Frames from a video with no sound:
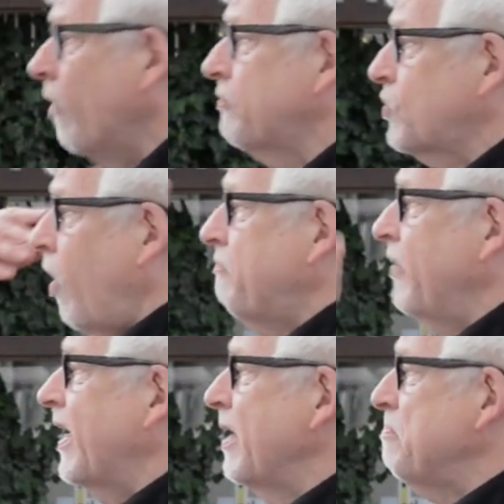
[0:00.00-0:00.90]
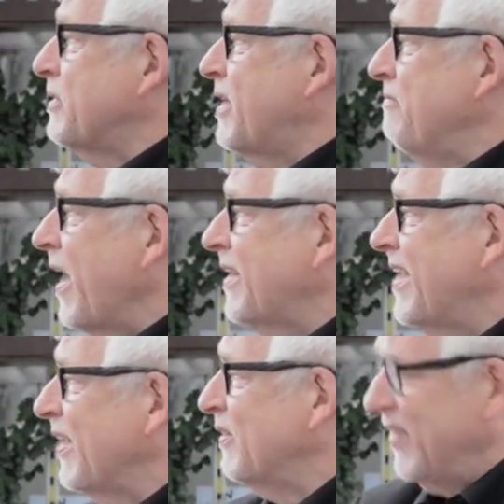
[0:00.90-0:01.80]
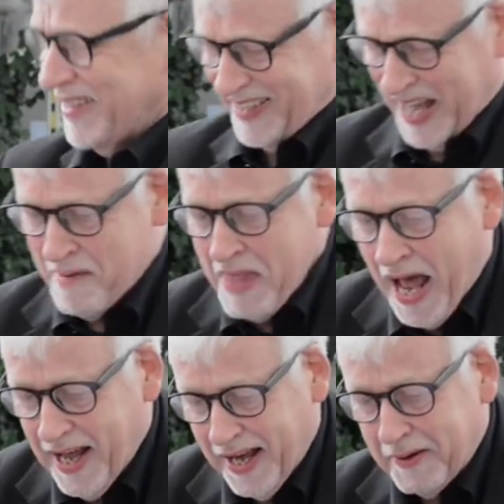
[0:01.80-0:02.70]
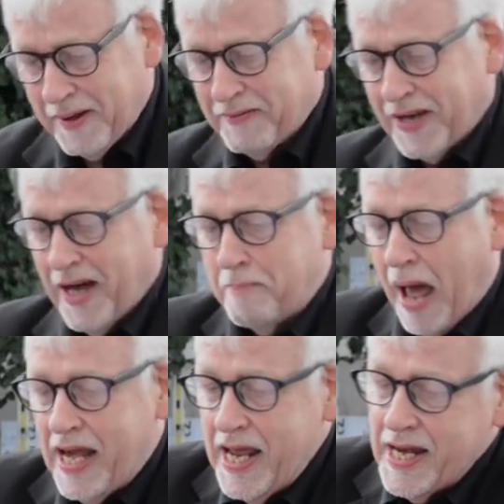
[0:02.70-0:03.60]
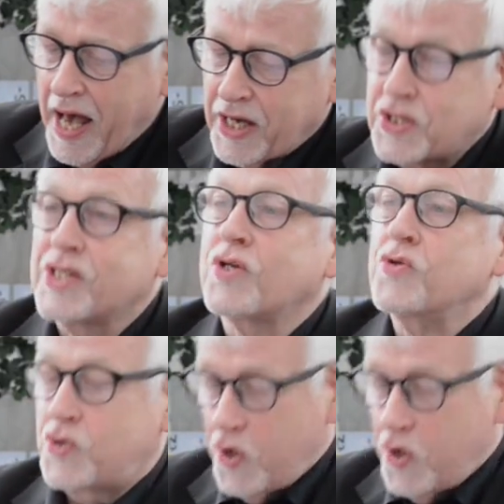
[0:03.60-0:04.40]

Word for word: ich hoffe, das Kopfweh geht ein bisschen weg dadurch, äh, berlinerisches und